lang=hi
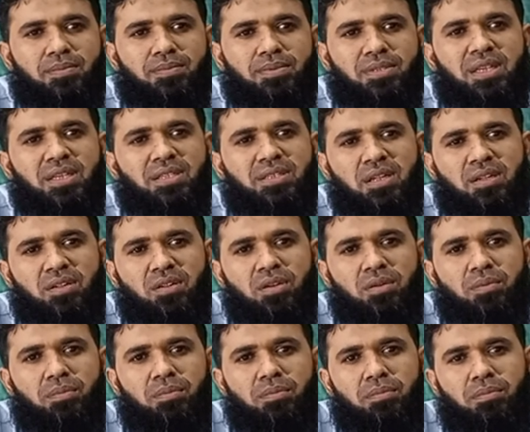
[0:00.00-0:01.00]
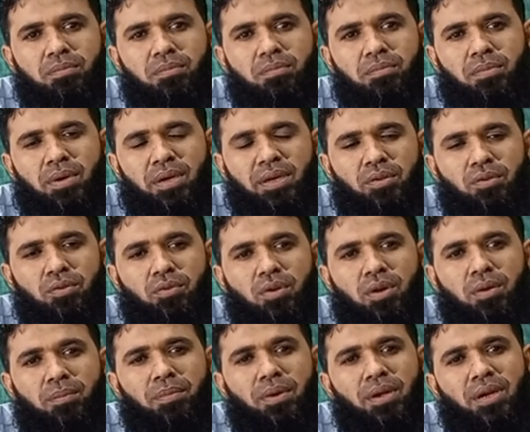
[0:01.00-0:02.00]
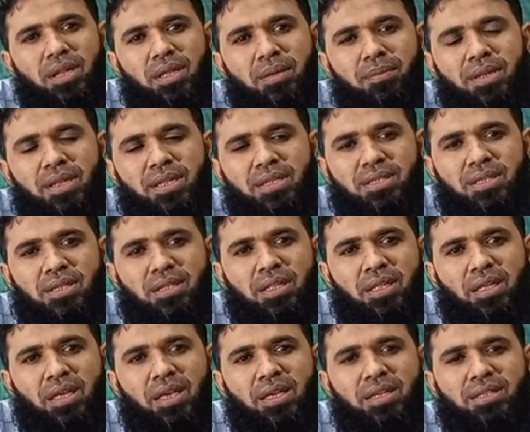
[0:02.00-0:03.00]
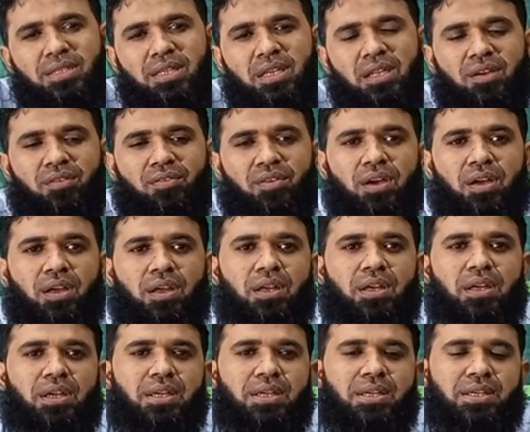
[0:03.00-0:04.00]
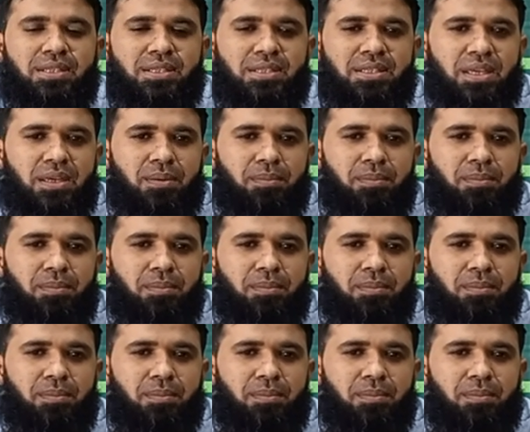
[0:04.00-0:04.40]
आप 600 माइक्रोग्राम पर डे भी ले सकती हैं इसके अलावा ये